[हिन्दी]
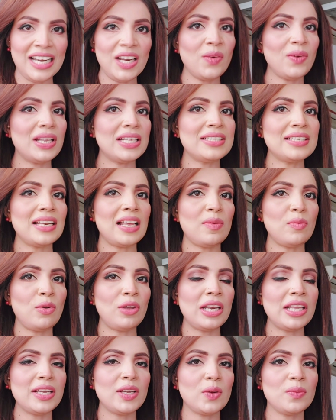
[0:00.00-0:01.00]
हेलो असलम
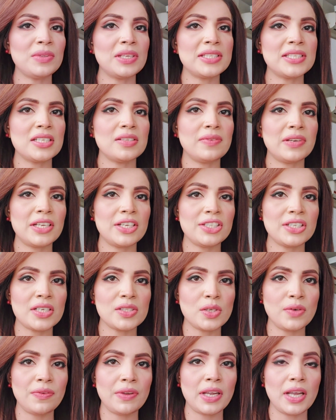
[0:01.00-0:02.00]
दिस इज़
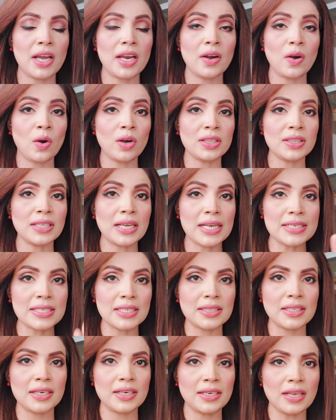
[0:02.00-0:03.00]
वरीशा जुल्फ़िकार और
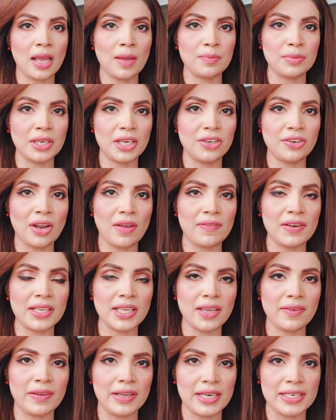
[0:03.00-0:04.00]
ताज़ा तरीन अपडेट
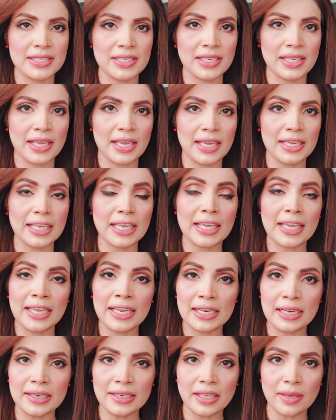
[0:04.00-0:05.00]
ट्रैवलिंग के हवाले से यह है कि
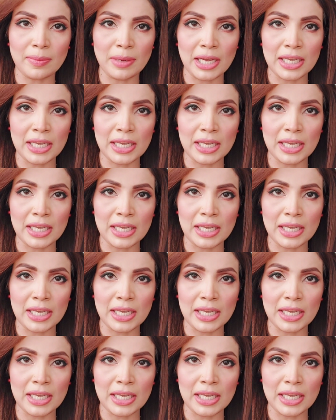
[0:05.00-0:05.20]
इंग्लैंड के